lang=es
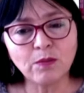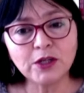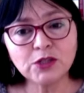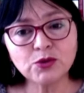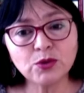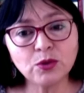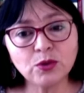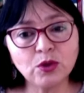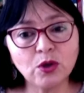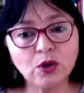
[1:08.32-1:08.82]

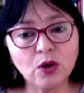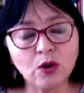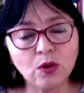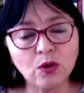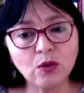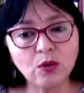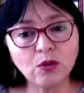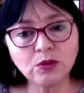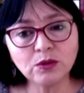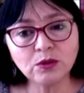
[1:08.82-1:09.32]
el
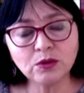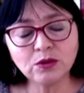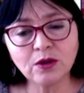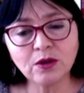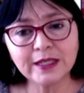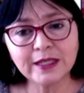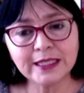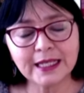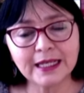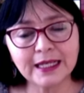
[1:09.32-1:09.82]
volumen
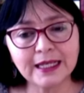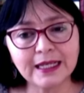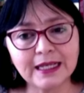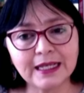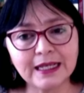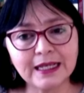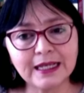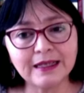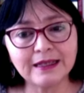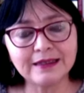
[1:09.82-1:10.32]

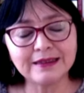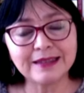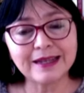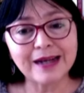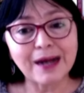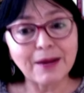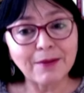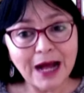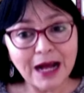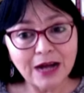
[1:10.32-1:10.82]

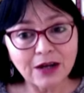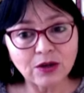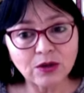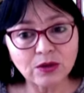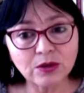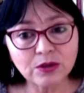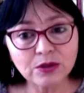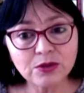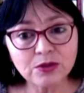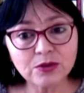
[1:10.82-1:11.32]
eh, que
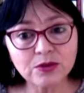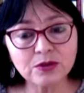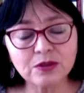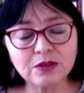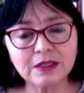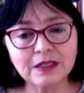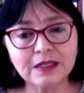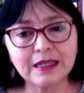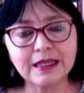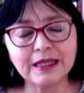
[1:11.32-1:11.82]
acaba
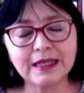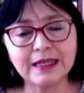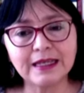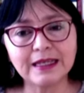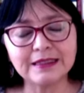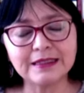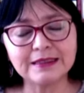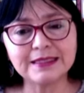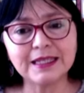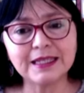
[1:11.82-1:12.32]
de
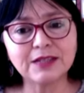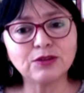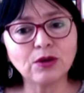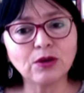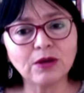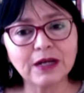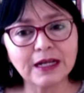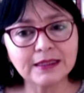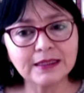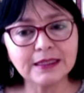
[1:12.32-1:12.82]
salir
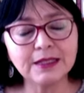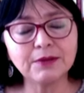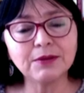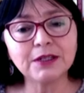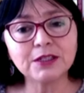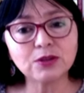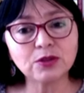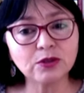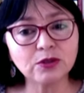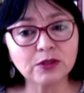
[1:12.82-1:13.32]

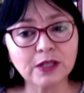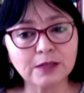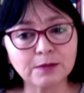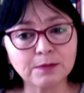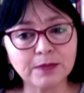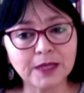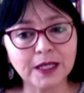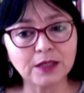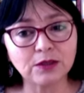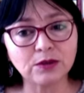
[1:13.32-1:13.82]

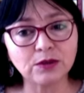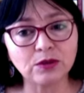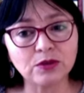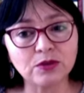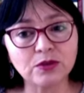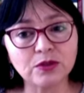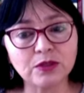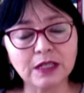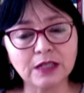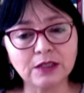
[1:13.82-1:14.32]
y que se
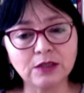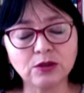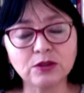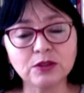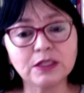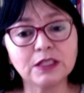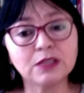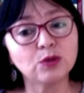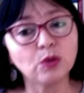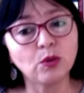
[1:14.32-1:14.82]

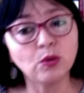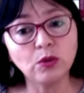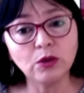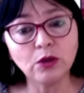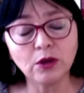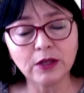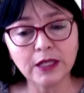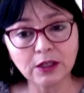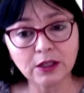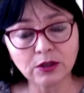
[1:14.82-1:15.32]
va a
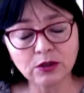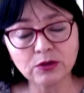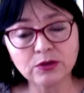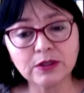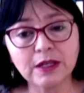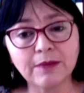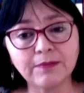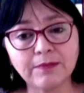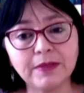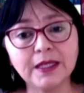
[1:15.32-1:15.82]
ofrecer en la
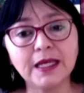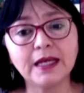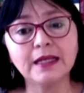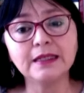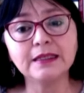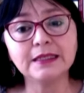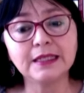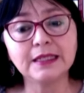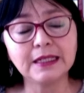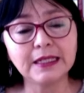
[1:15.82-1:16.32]
Feria del
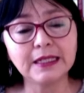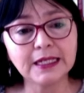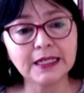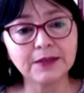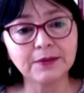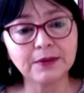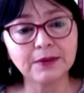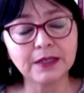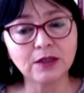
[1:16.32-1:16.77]
Libro.